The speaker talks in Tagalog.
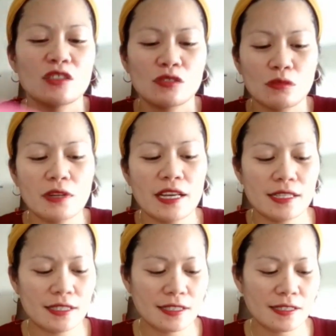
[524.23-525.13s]
So
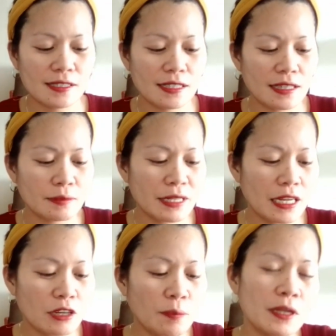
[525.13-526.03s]
guys,
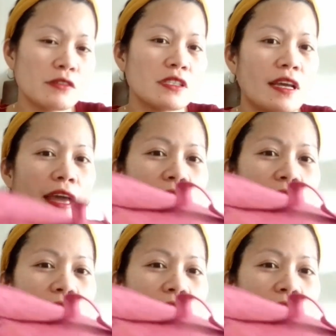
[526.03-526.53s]
binili ko pala to sa